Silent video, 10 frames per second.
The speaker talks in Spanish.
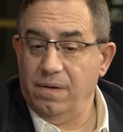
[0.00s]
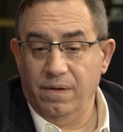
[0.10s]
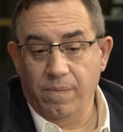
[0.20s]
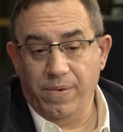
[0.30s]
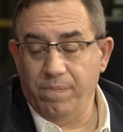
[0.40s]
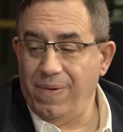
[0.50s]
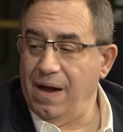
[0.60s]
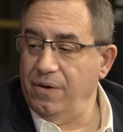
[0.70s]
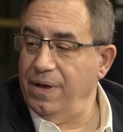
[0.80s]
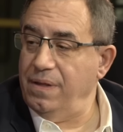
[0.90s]
donde
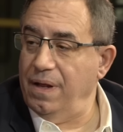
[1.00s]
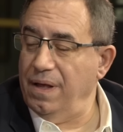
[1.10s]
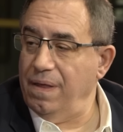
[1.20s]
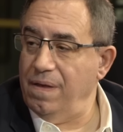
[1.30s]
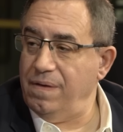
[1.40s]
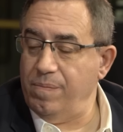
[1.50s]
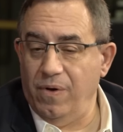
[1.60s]
prepara lo que tiene que decir